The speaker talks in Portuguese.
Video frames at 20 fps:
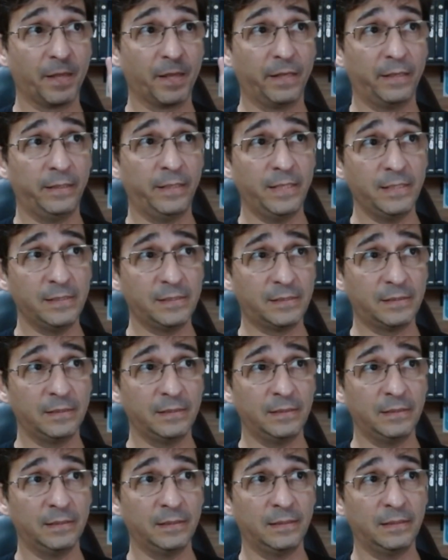
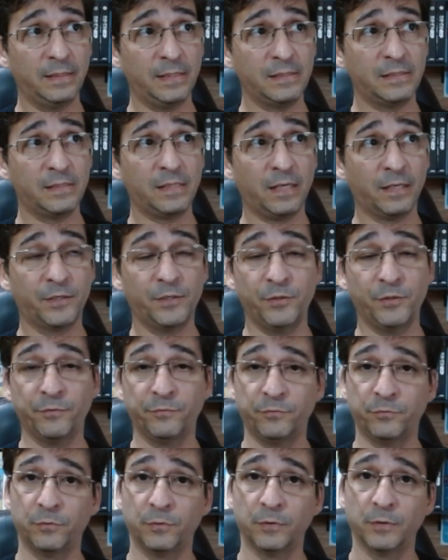nesse, nesse
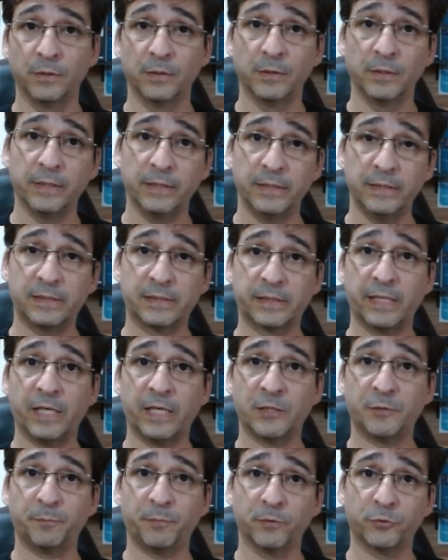arquivo
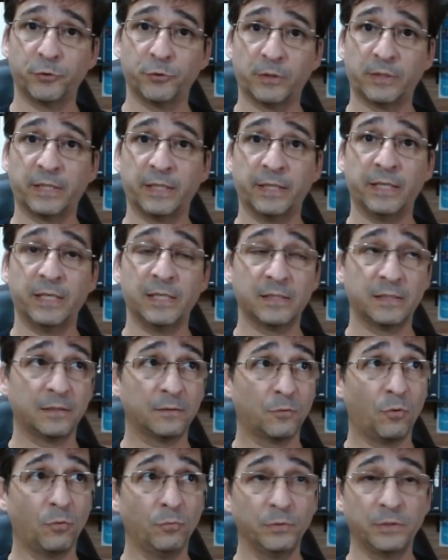sketch.js
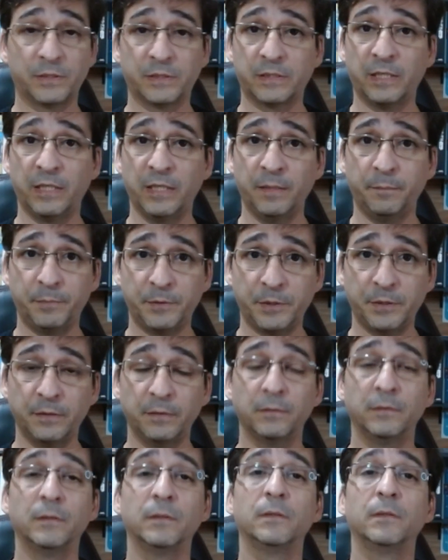com
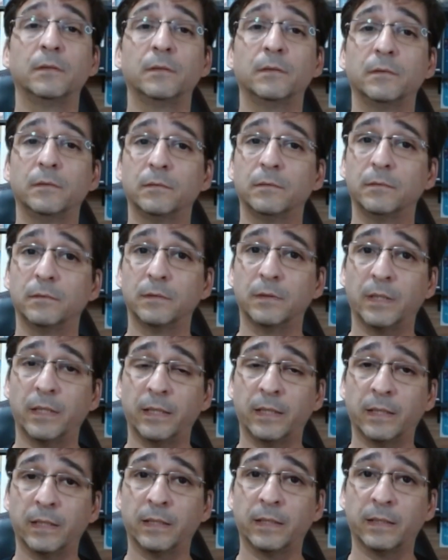script
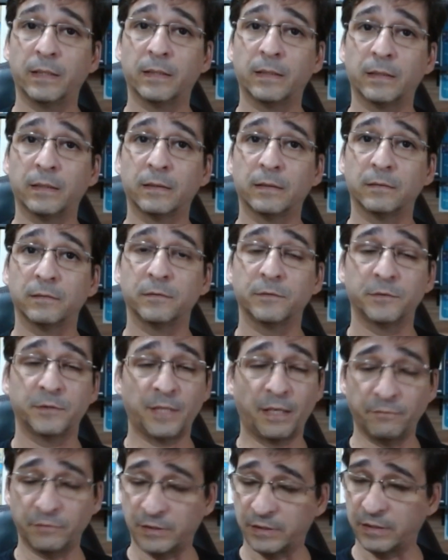é,
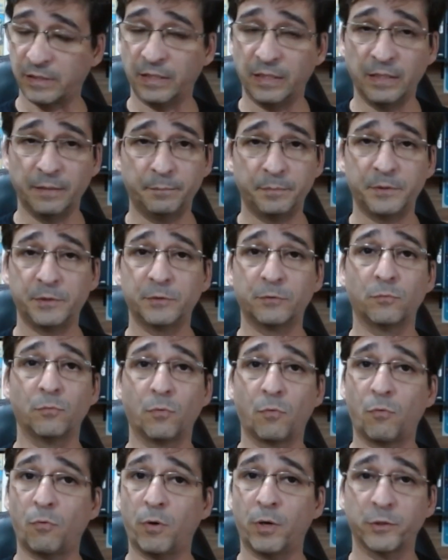JavaScript, com
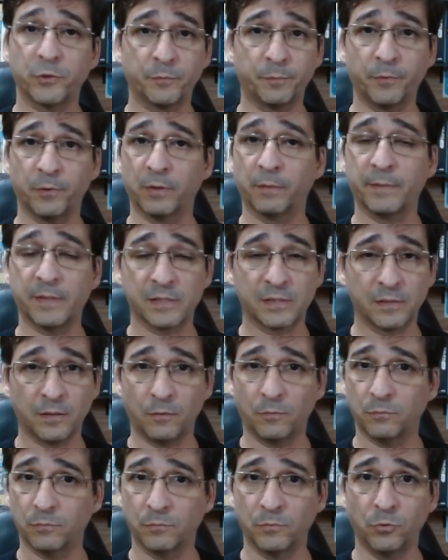código, de
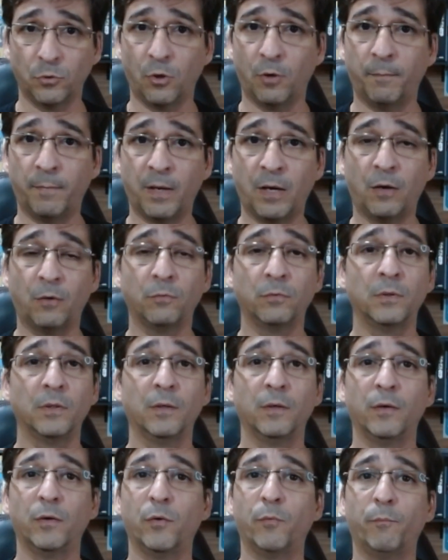programação normal,
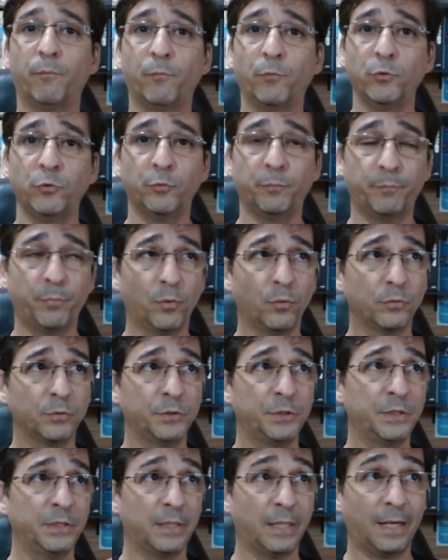muito pouco
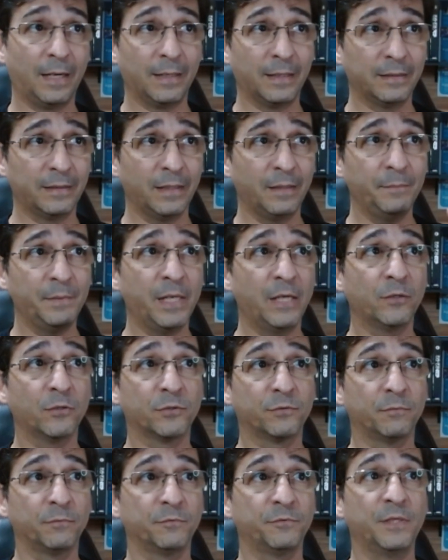de HTML
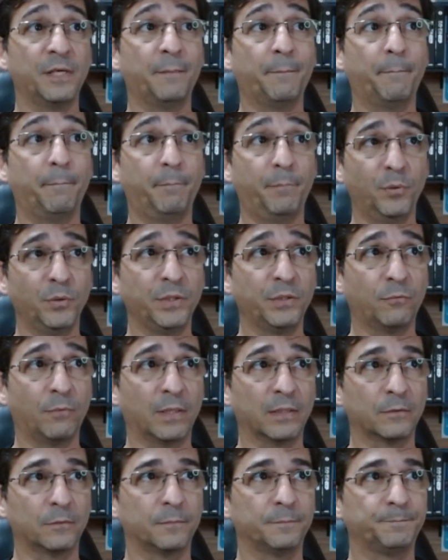nós vamos ver por
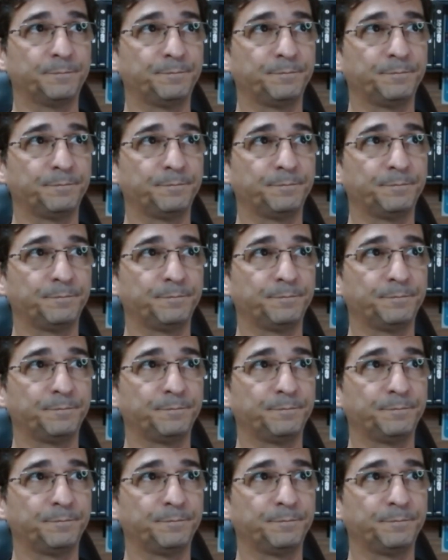enquanto.